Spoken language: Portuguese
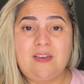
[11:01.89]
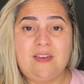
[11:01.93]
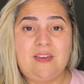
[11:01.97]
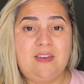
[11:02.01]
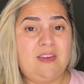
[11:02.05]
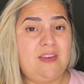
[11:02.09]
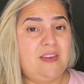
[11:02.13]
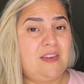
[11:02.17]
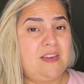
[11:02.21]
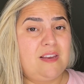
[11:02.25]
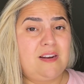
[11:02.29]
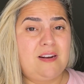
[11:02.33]

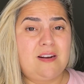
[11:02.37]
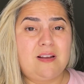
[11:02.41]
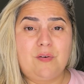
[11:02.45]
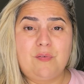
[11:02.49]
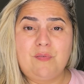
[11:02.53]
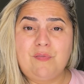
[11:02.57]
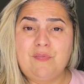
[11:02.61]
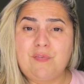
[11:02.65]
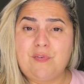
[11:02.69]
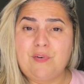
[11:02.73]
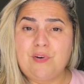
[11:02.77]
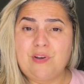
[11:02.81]
e que
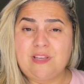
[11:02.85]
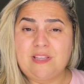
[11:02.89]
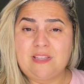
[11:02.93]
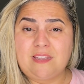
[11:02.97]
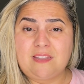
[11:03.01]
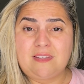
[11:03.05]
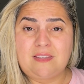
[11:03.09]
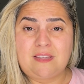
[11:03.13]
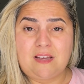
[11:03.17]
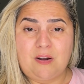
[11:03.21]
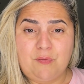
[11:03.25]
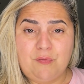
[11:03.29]
não foi
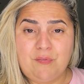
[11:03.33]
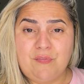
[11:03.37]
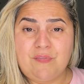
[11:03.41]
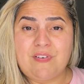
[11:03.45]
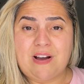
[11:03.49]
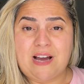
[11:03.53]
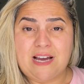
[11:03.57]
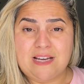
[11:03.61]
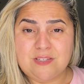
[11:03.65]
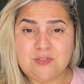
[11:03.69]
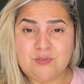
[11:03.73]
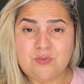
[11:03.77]
tão
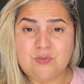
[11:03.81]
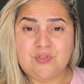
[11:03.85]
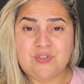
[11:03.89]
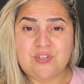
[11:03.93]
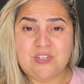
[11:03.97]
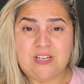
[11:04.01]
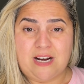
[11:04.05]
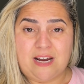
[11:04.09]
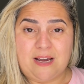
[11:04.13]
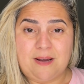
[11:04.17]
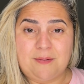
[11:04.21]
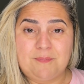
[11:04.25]
fácil
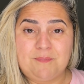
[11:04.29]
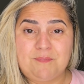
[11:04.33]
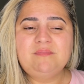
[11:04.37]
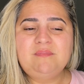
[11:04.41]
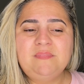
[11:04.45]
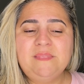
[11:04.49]
tirar.